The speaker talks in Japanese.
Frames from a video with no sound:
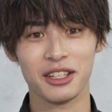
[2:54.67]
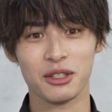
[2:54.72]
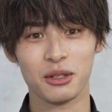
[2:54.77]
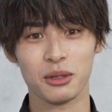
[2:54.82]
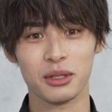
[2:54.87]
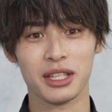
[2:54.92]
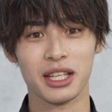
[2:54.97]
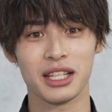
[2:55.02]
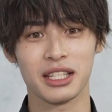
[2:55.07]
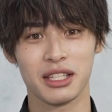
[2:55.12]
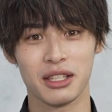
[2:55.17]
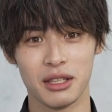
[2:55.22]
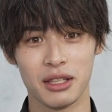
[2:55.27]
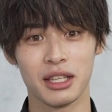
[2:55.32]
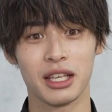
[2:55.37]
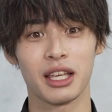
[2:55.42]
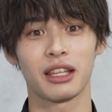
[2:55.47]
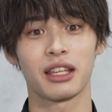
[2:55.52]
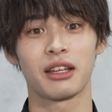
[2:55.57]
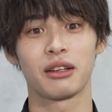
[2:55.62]
挑戦し
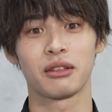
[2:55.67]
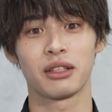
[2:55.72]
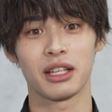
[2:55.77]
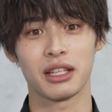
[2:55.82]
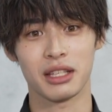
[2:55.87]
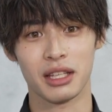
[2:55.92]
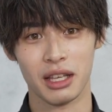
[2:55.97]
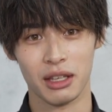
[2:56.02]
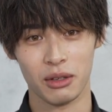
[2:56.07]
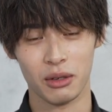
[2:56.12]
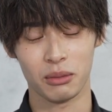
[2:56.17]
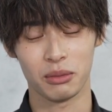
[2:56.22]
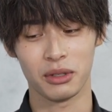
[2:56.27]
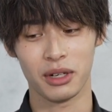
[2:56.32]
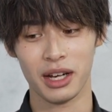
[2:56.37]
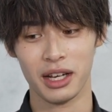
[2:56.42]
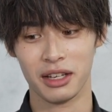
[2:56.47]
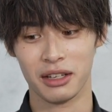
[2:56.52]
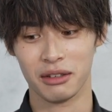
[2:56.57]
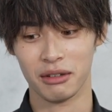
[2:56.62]
続けてるんですけど
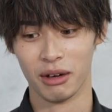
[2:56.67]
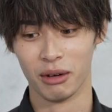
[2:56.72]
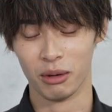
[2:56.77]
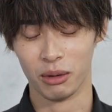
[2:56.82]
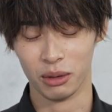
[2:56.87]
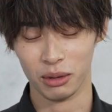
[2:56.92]
ブラックは